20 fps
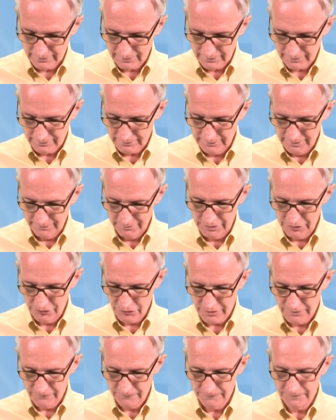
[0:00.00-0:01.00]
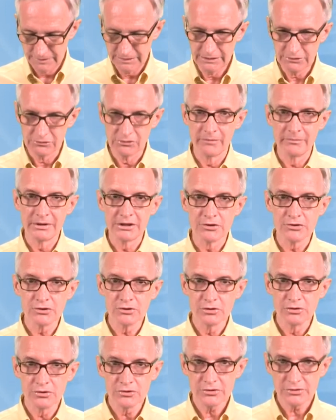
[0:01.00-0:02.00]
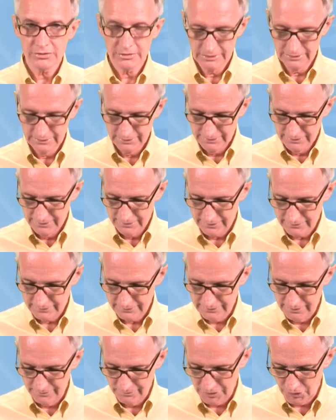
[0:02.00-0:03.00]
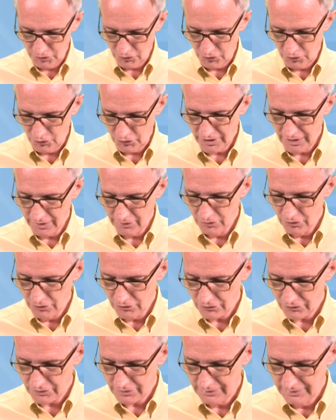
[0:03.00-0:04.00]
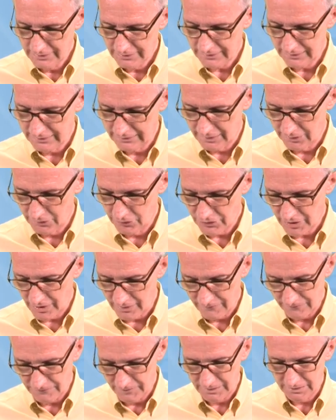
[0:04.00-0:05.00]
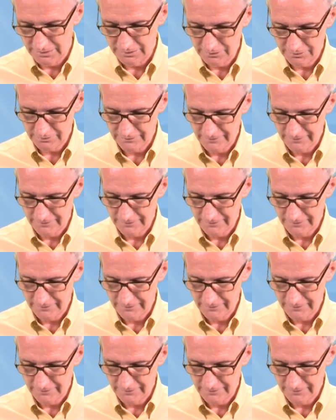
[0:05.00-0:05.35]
de menos infinito a menos 2, de menos 2 a 2 y de 2 a infinito.